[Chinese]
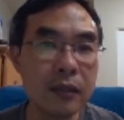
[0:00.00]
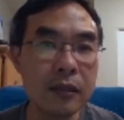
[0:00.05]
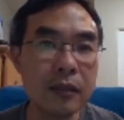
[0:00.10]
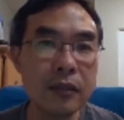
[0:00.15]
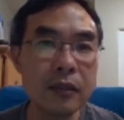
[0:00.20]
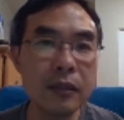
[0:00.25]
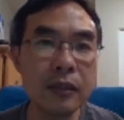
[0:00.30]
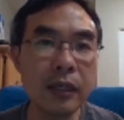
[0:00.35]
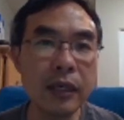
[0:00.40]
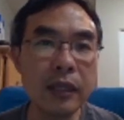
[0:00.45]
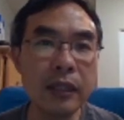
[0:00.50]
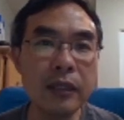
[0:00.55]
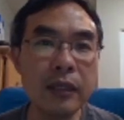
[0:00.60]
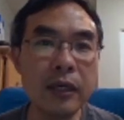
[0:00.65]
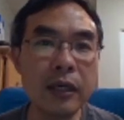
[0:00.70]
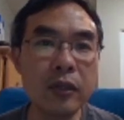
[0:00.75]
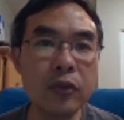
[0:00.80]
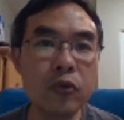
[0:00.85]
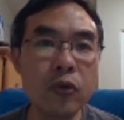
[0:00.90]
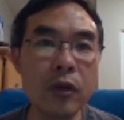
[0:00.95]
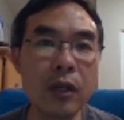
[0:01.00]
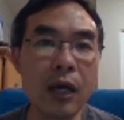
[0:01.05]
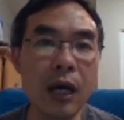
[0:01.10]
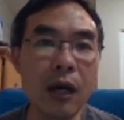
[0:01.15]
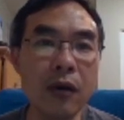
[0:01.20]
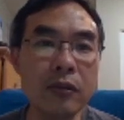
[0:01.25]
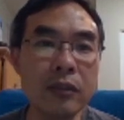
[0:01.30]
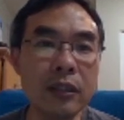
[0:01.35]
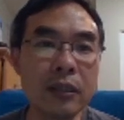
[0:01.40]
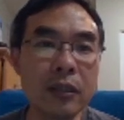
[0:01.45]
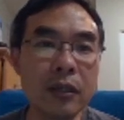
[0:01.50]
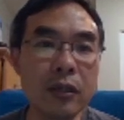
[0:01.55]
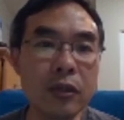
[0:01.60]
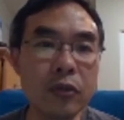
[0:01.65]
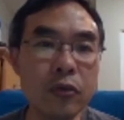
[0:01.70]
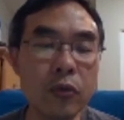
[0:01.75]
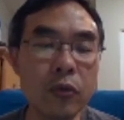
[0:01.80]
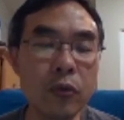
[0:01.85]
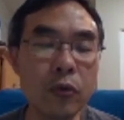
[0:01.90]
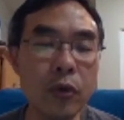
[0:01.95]
之前也做了好几个
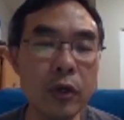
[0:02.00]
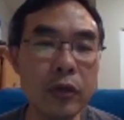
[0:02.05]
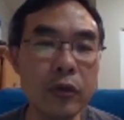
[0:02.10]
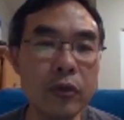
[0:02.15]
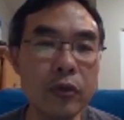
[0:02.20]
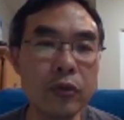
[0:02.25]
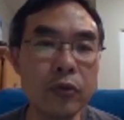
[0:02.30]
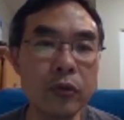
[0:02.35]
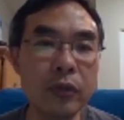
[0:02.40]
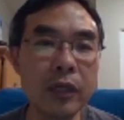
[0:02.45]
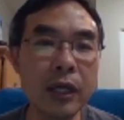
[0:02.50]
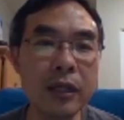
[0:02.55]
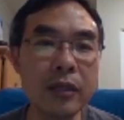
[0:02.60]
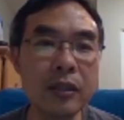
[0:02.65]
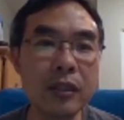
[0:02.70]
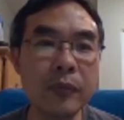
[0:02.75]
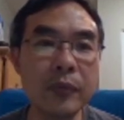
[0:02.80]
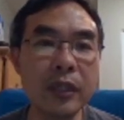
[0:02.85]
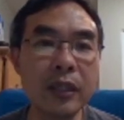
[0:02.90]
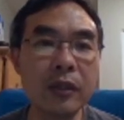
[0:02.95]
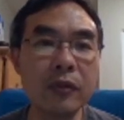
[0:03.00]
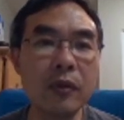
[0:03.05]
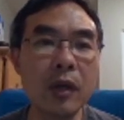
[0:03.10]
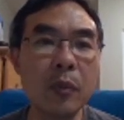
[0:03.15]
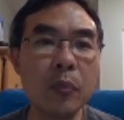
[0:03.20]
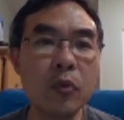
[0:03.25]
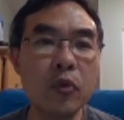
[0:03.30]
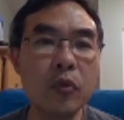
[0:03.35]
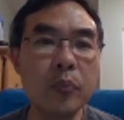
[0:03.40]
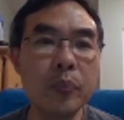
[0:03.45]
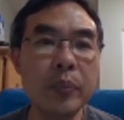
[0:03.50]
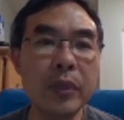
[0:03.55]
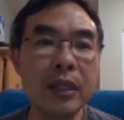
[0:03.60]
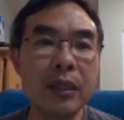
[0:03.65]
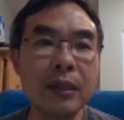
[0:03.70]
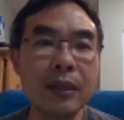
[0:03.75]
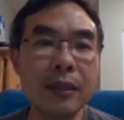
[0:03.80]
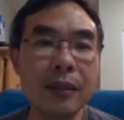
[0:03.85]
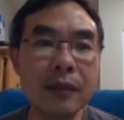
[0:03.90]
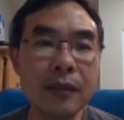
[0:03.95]
众关于众贷的视频，是吧？m o o b
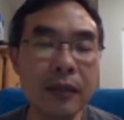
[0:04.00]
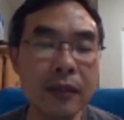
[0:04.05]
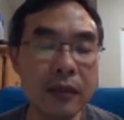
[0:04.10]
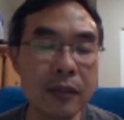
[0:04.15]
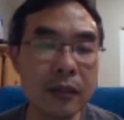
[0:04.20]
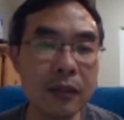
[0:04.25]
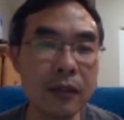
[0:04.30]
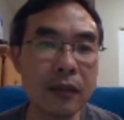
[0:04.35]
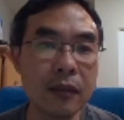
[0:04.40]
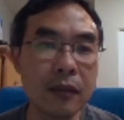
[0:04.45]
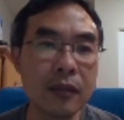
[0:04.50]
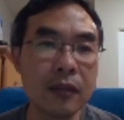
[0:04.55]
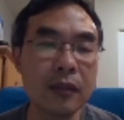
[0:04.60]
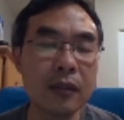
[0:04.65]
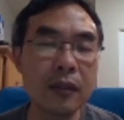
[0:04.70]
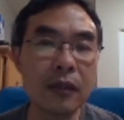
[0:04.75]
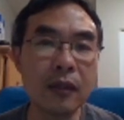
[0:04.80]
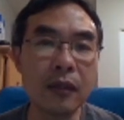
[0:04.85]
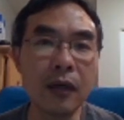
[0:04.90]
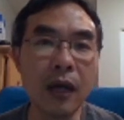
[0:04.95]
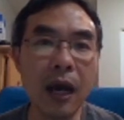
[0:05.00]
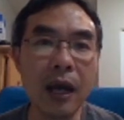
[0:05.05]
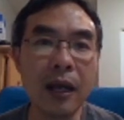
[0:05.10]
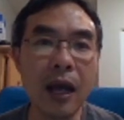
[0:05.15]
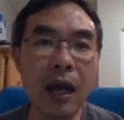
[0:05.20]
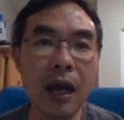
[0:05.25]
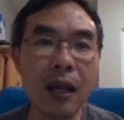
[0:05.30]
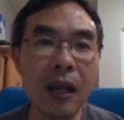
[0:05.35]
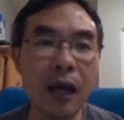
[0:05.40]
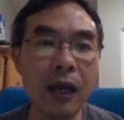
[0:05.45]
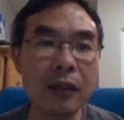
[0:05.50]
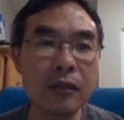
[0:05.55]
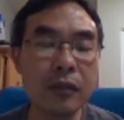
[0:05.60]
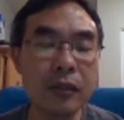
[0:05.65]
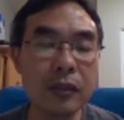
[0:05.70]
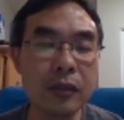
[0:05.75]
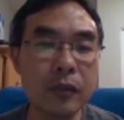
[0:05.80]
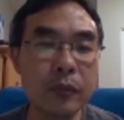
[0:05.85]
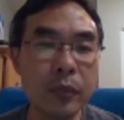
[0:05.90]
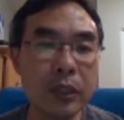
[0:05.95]
e 跟那个呃 a k a l a
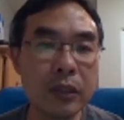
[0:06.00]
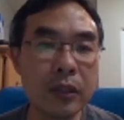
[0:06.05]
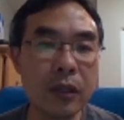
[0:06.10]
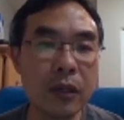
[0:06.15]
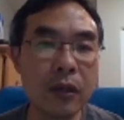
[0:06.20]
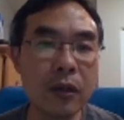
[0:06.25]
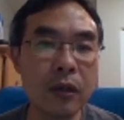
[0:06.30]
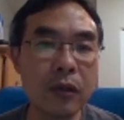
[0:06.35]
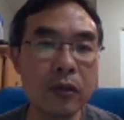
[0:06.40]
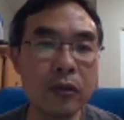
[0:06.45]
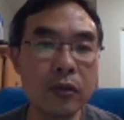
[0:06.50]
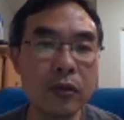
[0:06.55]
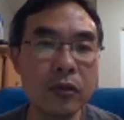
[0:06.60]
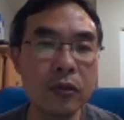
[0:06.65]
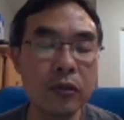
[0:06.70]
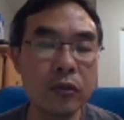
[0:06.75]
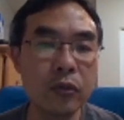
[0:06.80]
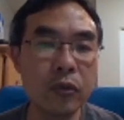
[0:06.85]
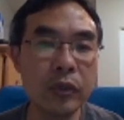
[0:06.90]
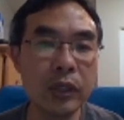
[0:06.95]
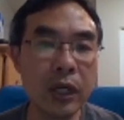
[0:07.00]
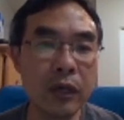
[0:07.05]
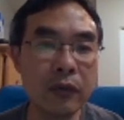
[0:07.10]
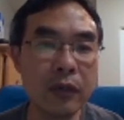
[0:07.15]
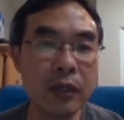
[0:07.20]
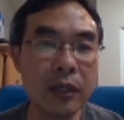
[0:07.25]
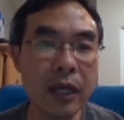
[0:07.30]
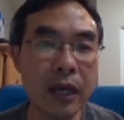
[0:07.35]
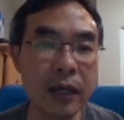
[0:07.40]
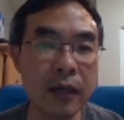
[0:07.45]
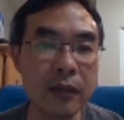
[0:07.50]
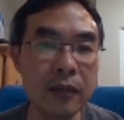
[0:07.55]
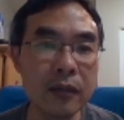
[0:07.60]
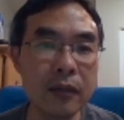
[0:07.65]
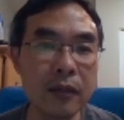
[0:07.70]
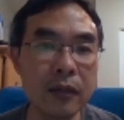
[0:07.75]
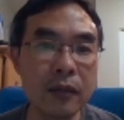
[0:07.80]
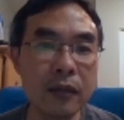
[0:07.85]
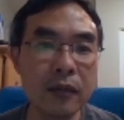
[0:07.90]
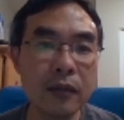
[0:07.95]
是比较重要的两
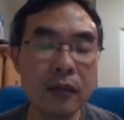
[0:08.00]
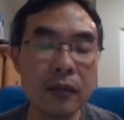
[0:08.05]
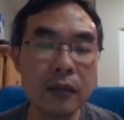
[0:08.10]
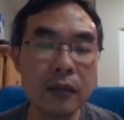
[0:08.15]
个